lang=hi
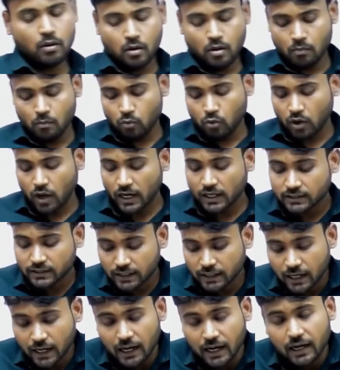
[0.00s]
मोनार्क से
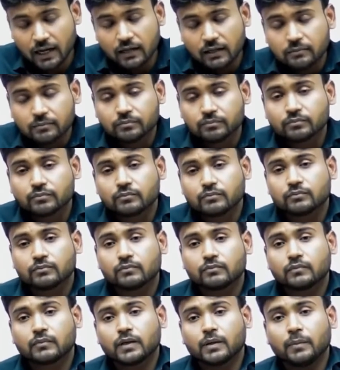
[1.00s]
कहा
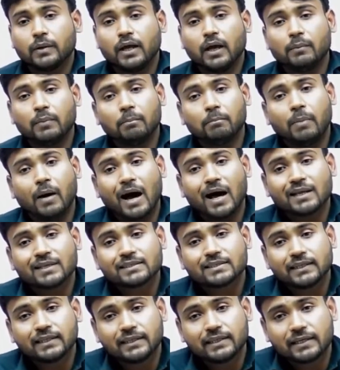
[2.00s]
कि भाई हमें भारत
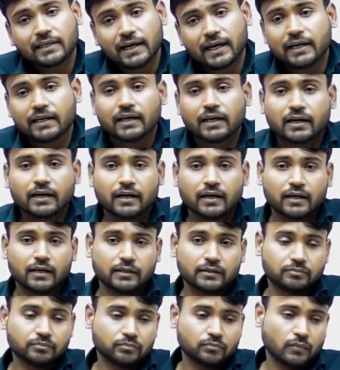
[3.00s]
से ट्रेड करना
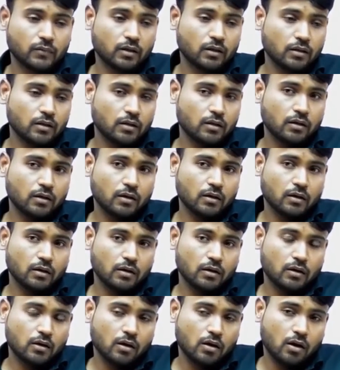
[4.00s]
है
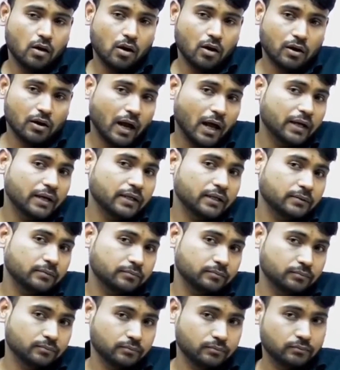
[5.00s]
और रानी
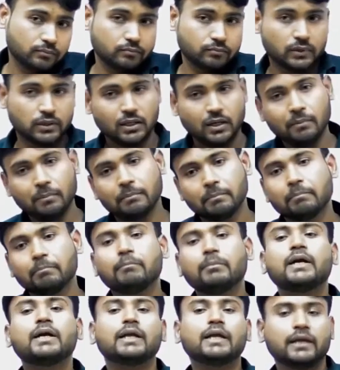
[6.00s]
मतलब
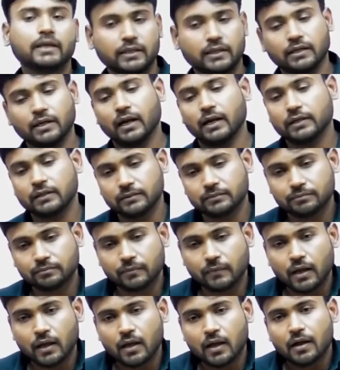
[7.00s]
ब्रिटेन की रानी
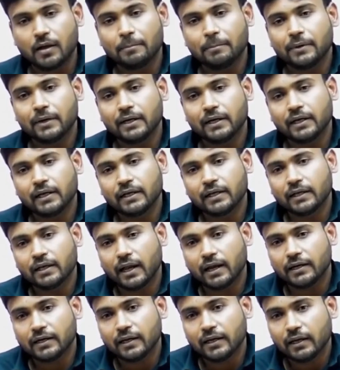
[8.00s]
ब्रिटेन की
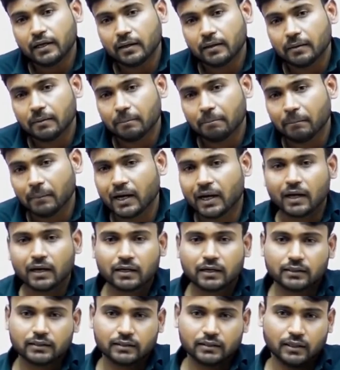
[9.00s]
रानी ने मना
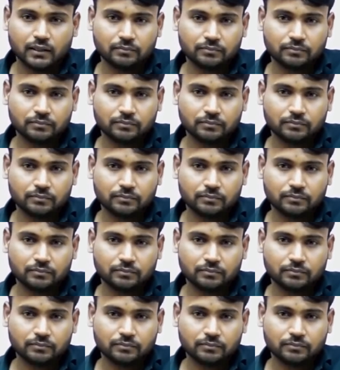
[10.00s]
कर दिया